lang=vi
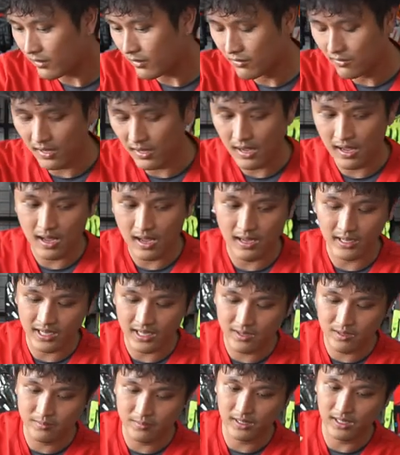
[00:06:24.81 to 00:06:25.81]
và
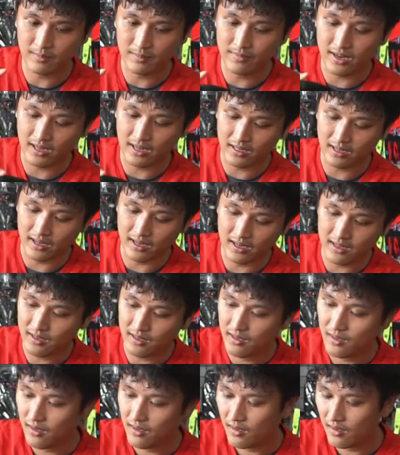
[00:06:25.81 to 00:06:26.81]
khi mà mình lắp đặt
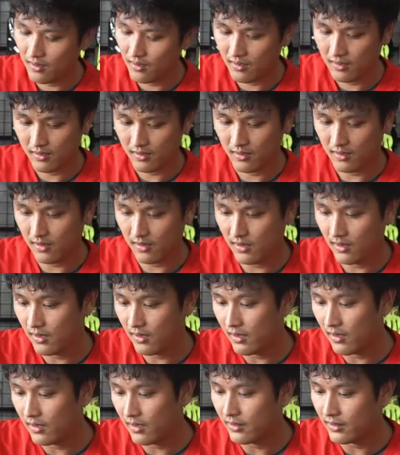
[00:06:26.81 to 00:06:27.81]
cái
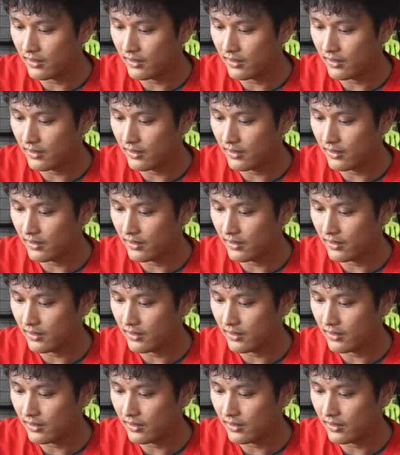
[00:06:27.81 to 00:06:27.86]
à,